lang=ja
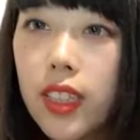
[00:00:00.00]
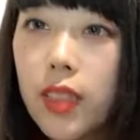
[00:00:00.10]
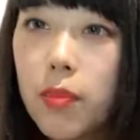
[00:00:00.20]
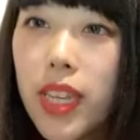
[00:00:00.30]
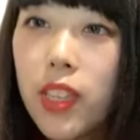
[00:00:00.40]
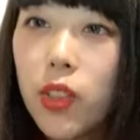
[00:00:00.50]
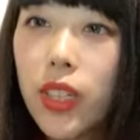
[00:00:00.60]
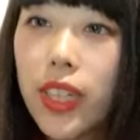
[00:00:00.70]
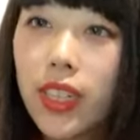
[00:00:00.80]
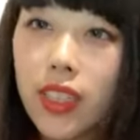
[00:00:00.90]

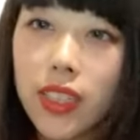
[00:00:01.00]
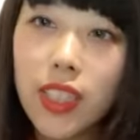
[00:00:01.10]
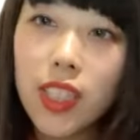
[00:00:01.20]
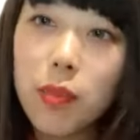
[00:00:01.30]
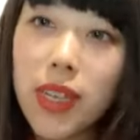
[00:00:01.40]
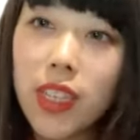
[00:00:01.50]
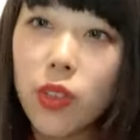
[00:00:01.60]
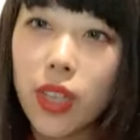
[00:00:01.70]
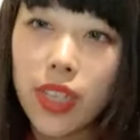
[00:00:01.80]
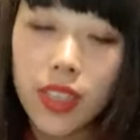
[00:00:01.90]
イメイトレ。
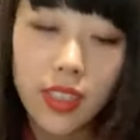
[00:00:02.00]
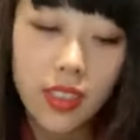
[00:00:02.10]
イーメイトレ